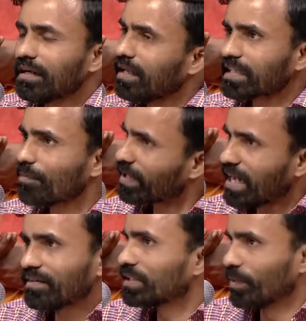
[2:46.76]
அதுக்கப்புறம்
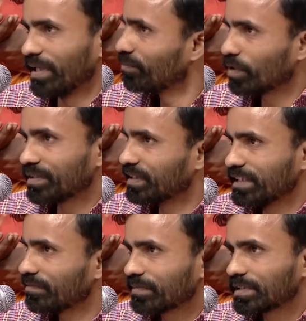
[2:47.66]
நான் வந்துடுவேன் முக்கவாசி
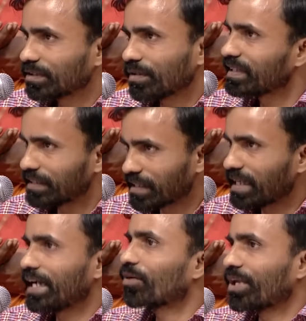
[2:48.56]
ஸோ வந்துட்டுன்னா
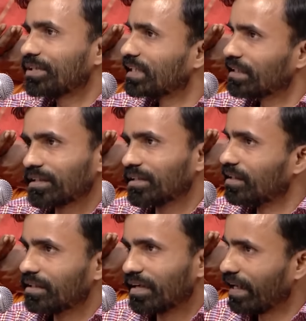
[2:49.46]
என் கூடயும் சேர்ந்து
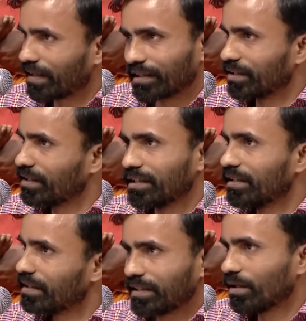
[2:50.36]
விளையாடுறது
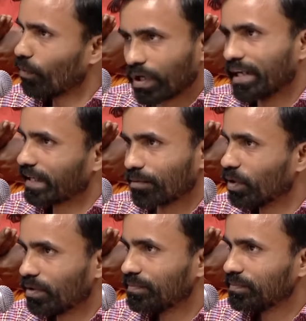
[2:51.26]
ஊரில்
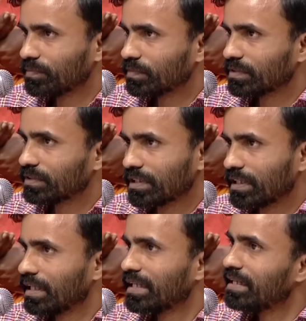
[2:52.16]
இருக்கிறப்போ
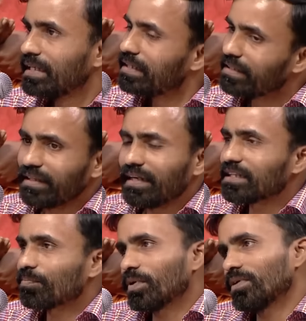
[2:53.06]
இல்லாதப்போ
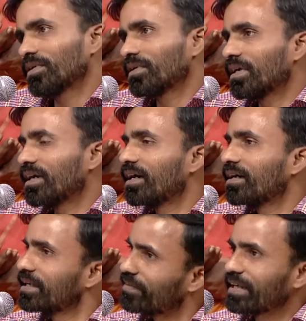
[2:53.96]
இல்லாதப்போ
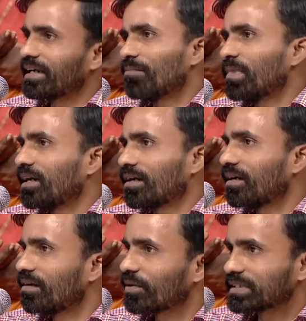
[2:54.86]
ஈவினிங்
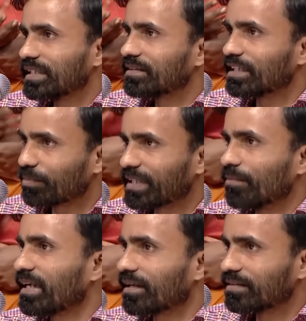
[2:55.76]
அம்மாவோட சேர்ந்து திருப்பி
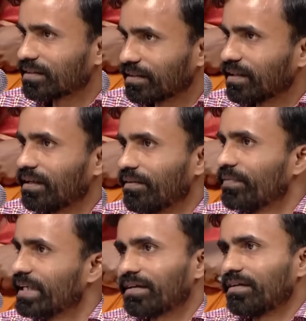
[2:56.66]
சமைக்கிறது இல்லை வீட்டில்